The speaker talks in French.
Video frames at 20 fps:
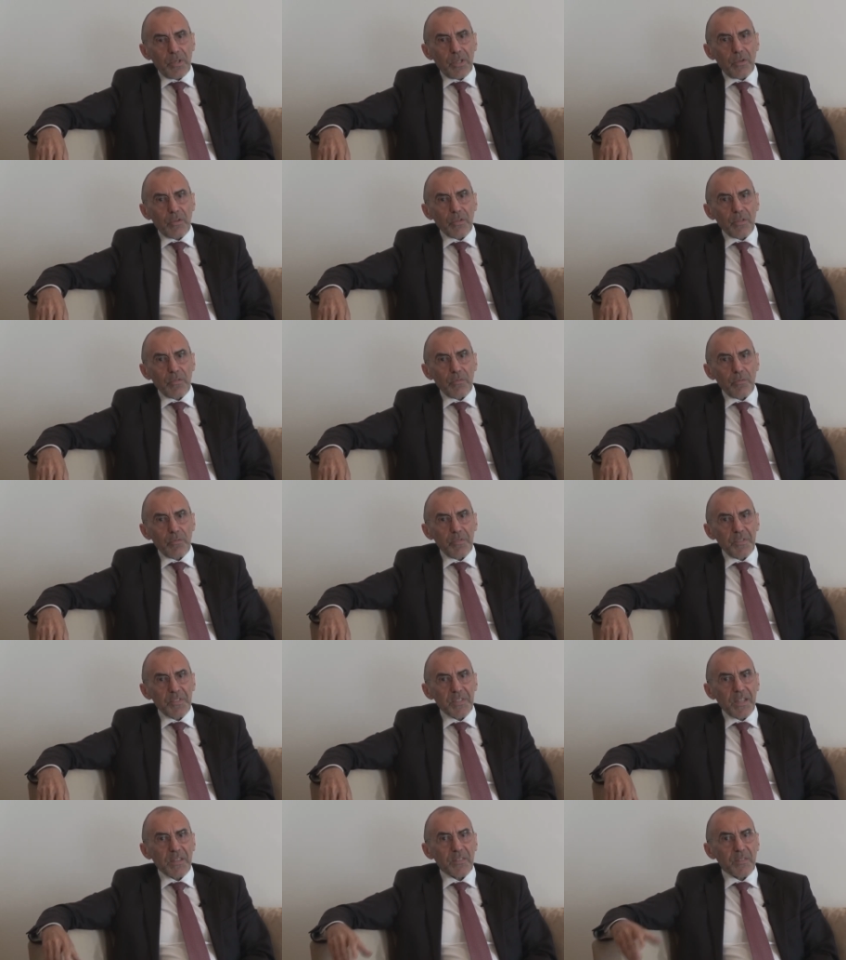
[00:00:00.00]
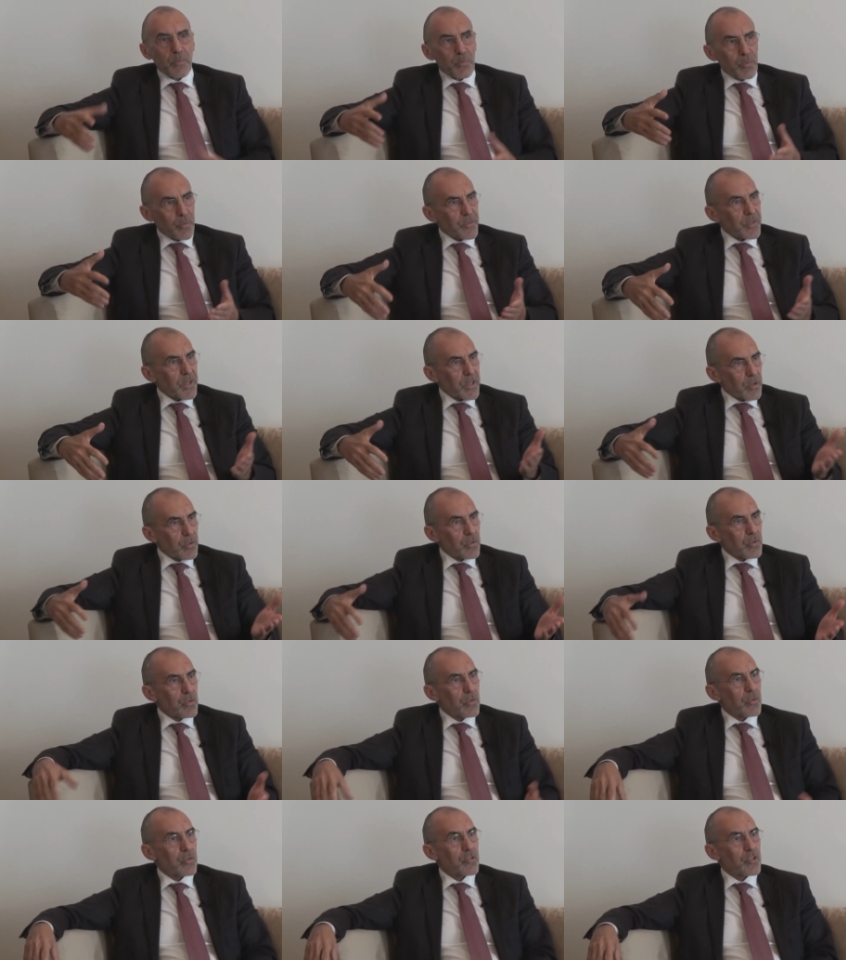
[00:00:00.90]
rendez-vous visa et c'est pour ça
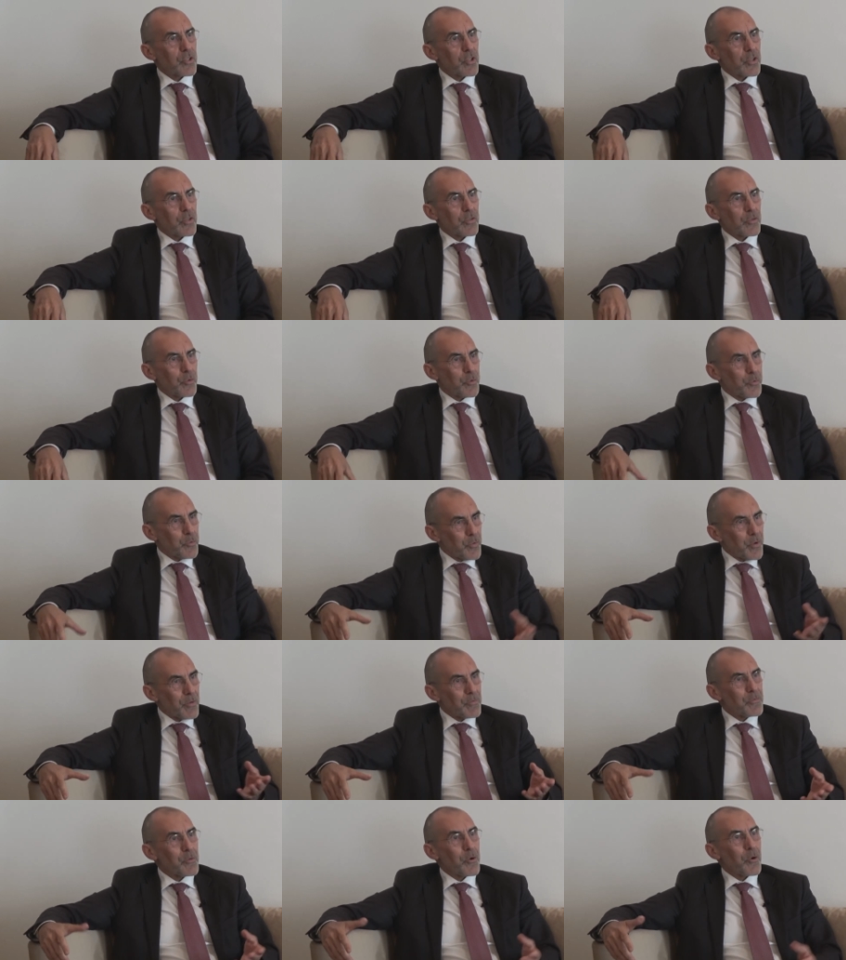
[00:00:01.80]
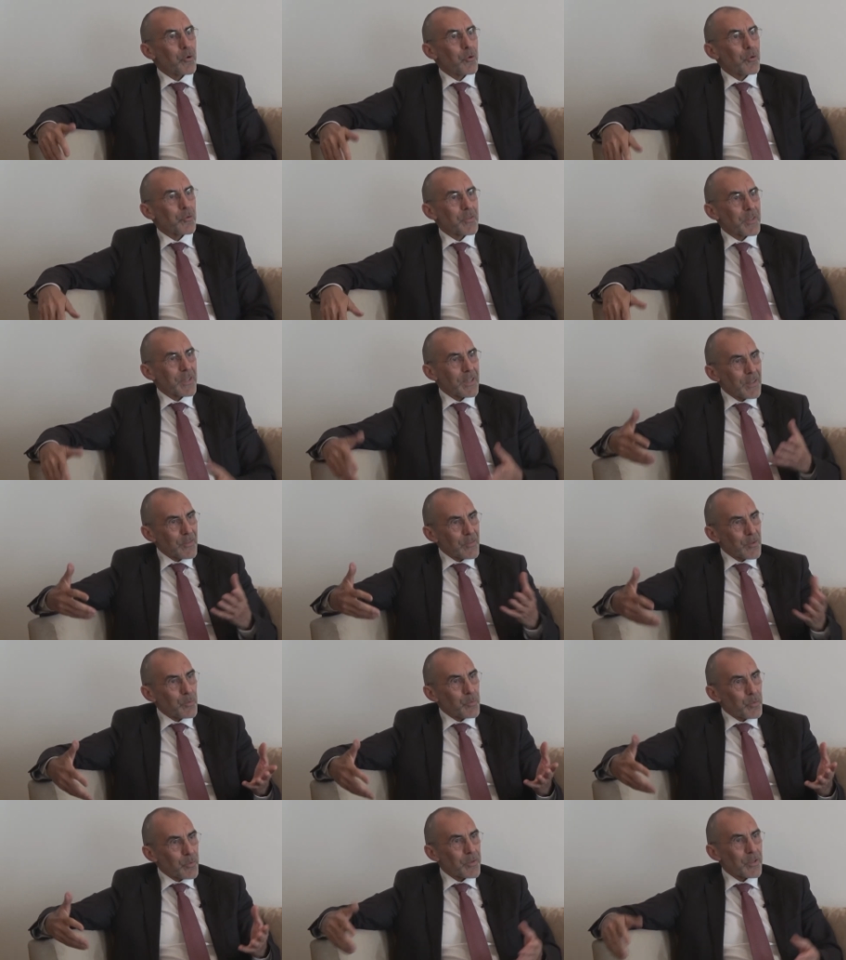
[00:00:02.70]
que j'ai tenu à vous rencontrer,
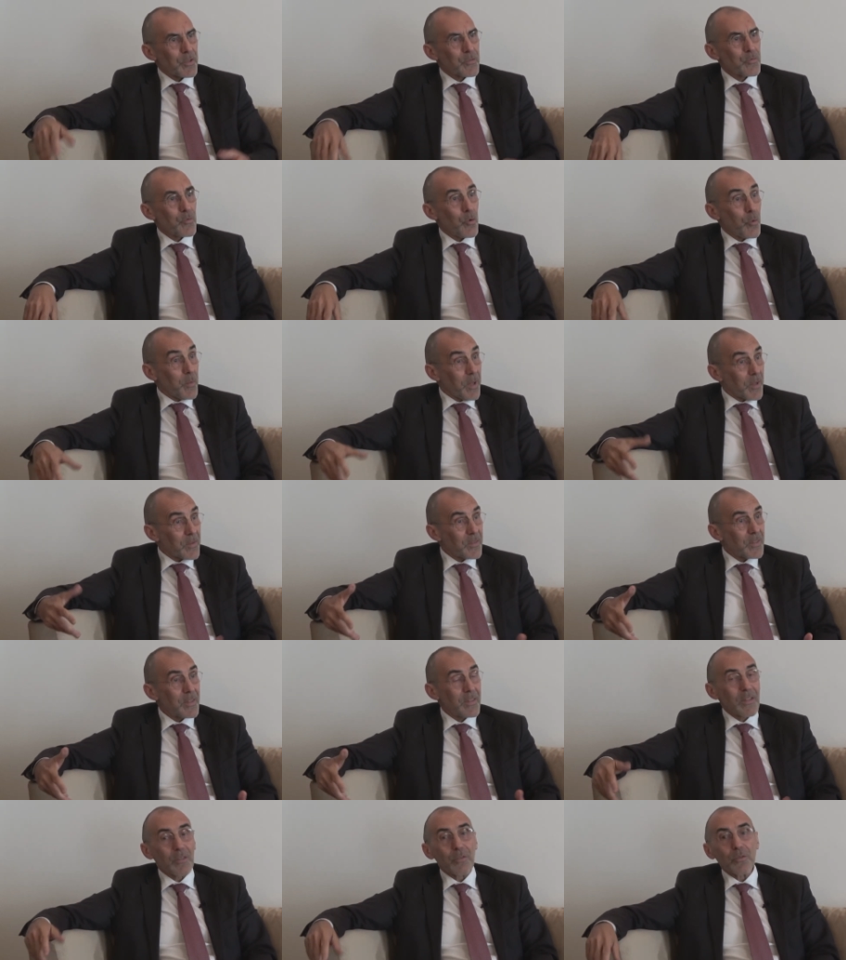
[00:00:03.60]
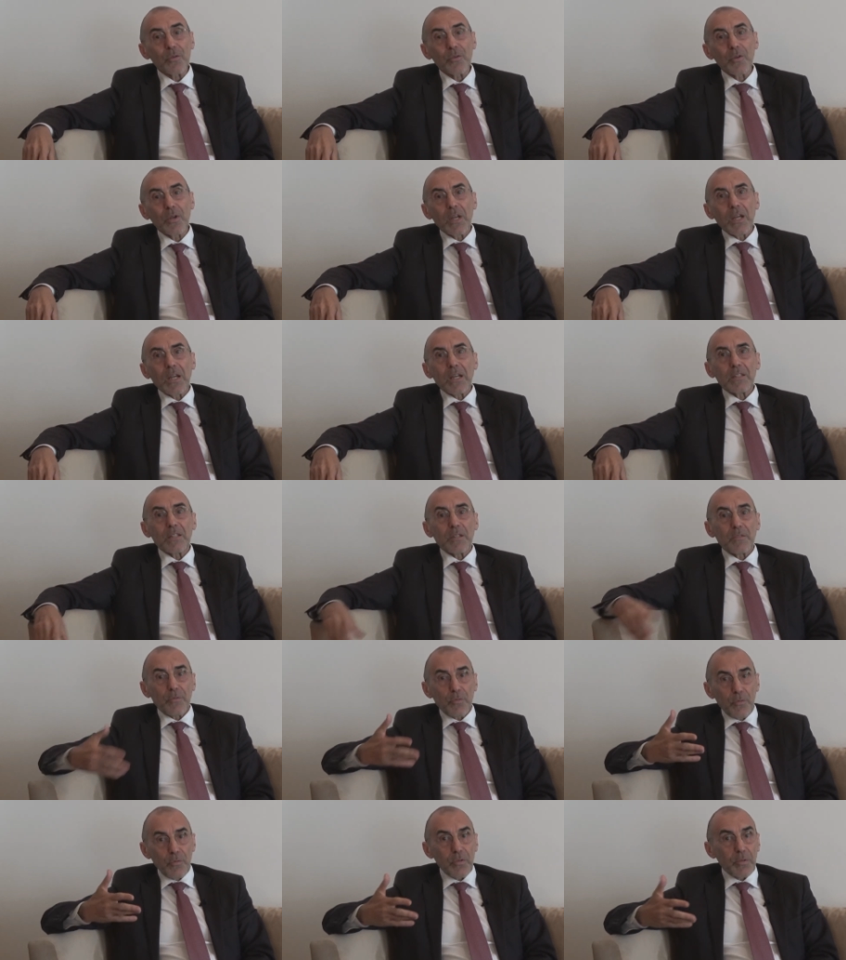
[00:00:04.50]
c'est pour ça que je vous remercie d'être
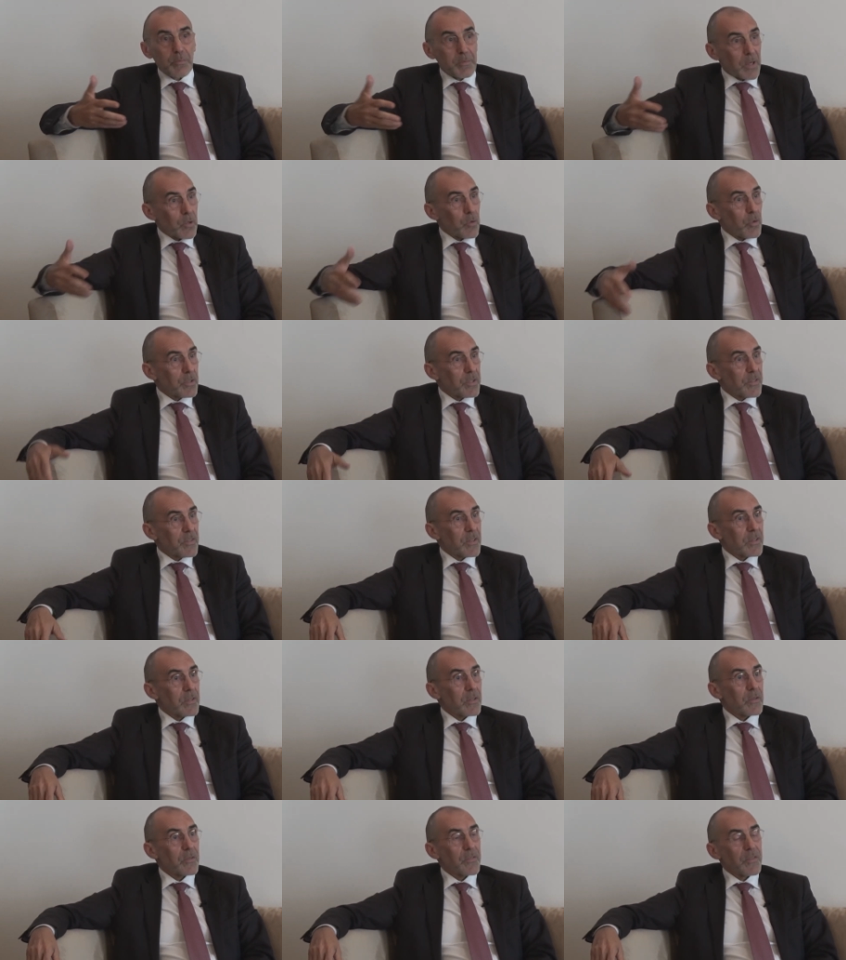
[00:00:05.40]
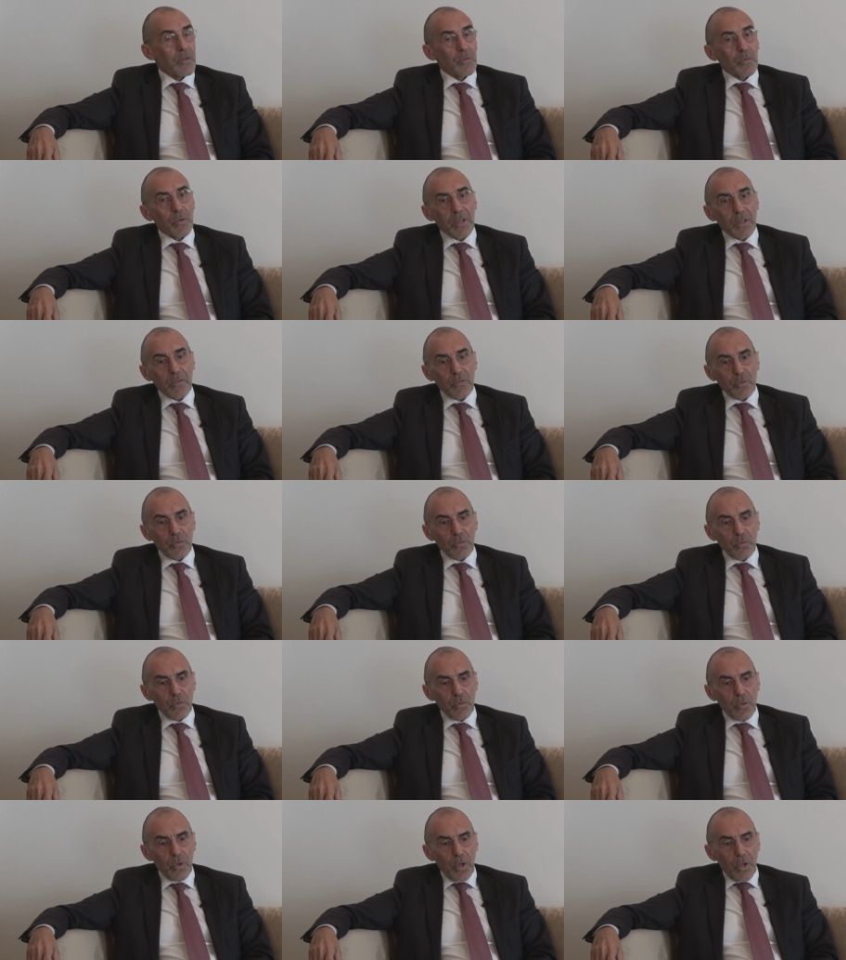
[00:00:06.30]
venu et de m'accorder cette, occasion
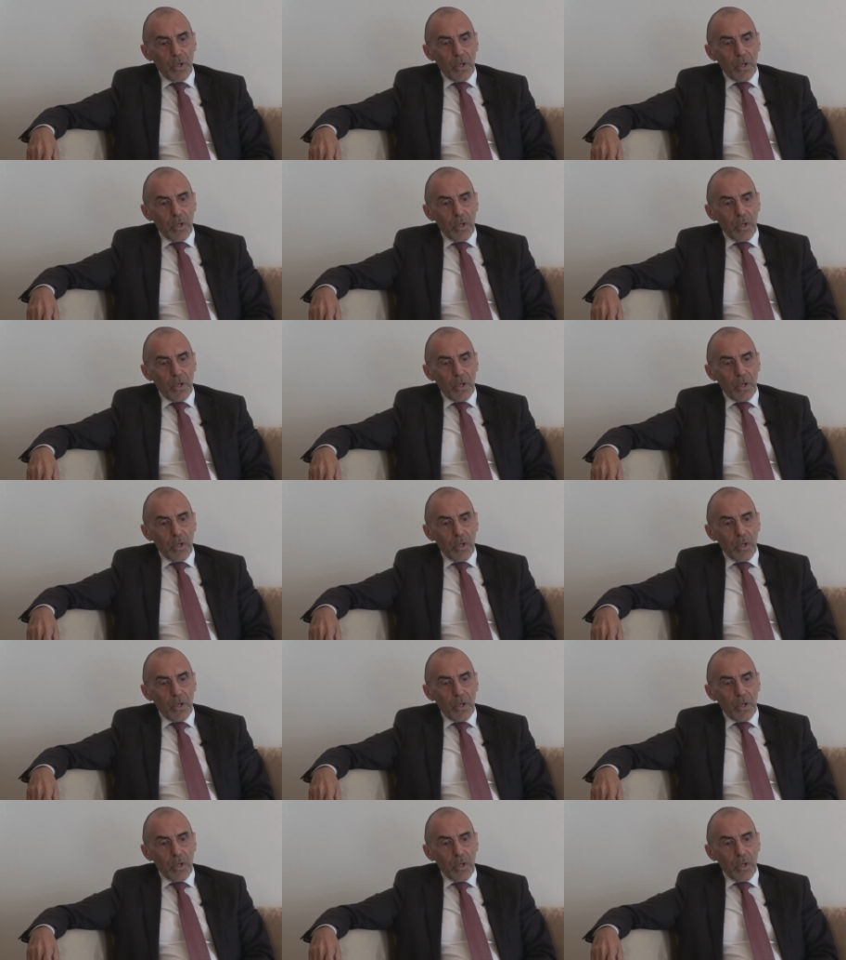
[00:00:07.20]
de,